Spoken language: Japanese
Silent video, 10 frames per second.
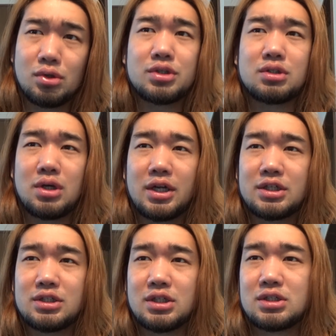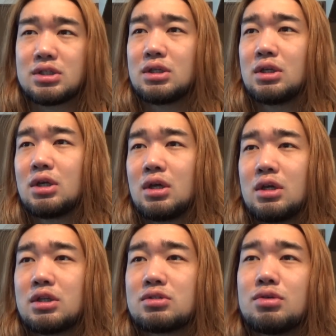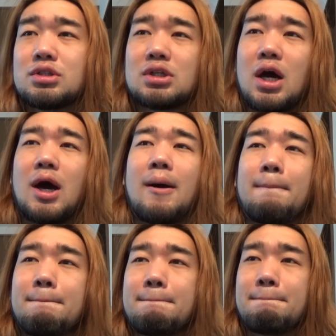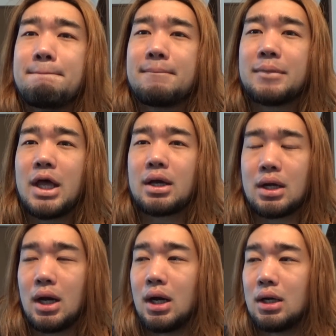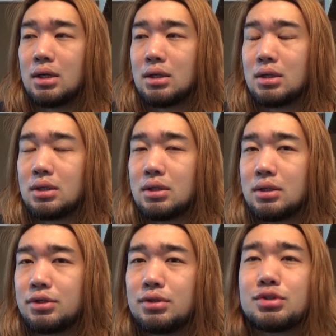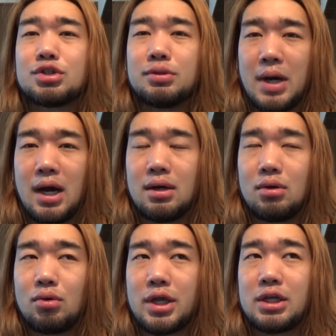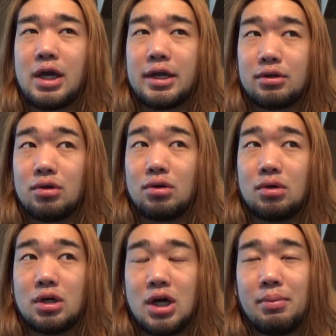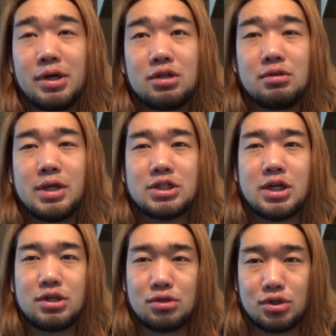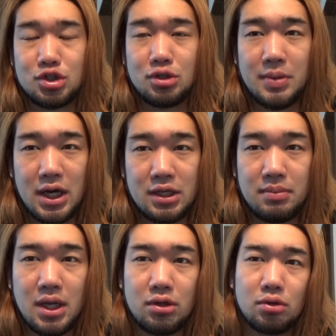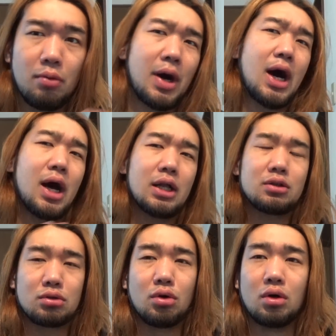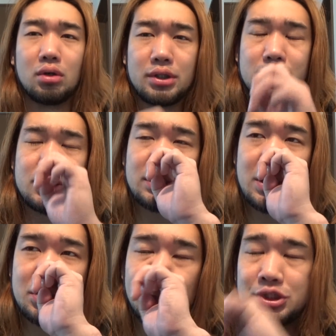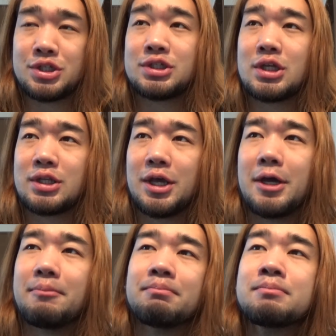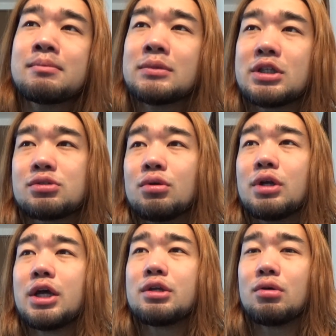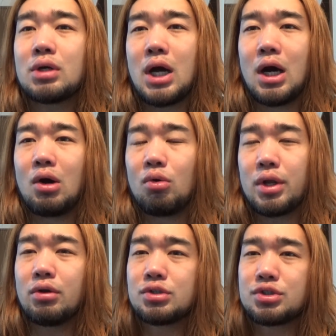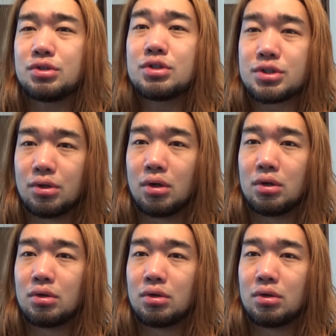いつの話です。で、そいつが、なんか、YouTuber、俺以外の、あんまり有名じゃない YouTuber にメールをバーっと一斉送信してて、で、その内容が、俺の住所、